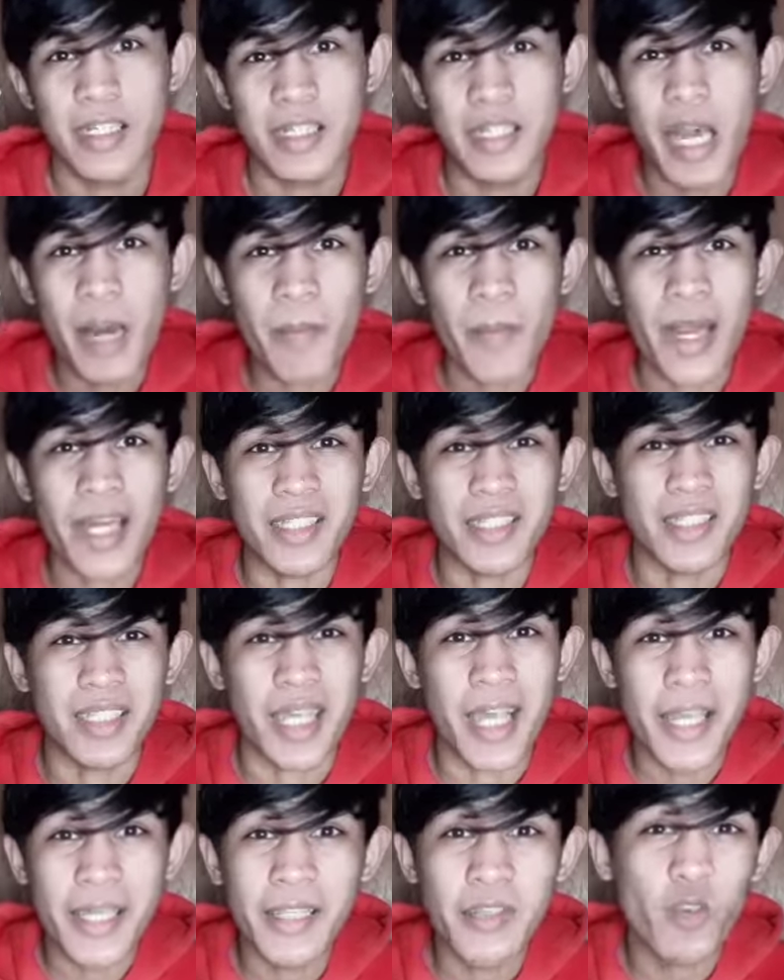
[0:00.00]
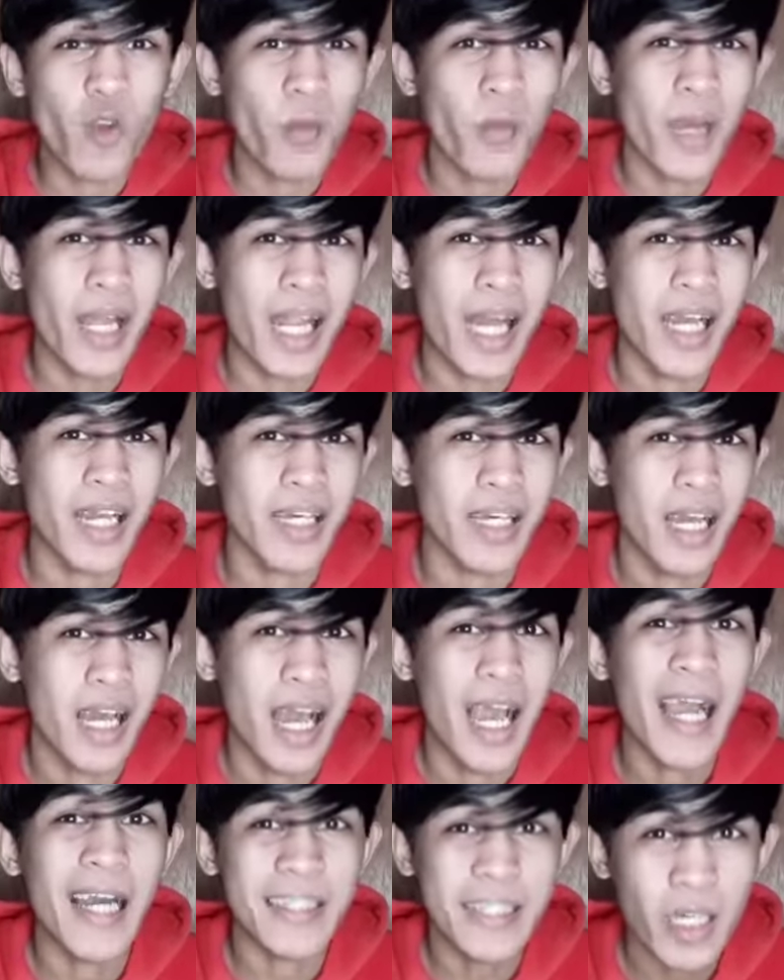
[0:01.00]
Dapat, intro pa lang,
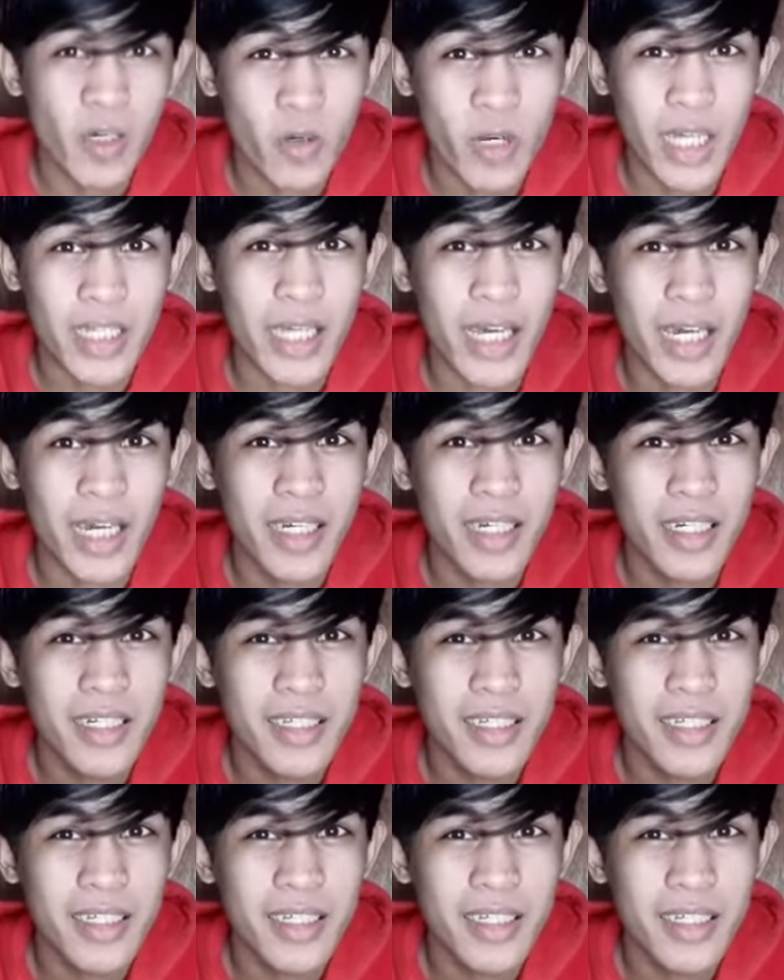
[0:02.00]
hataw ka na.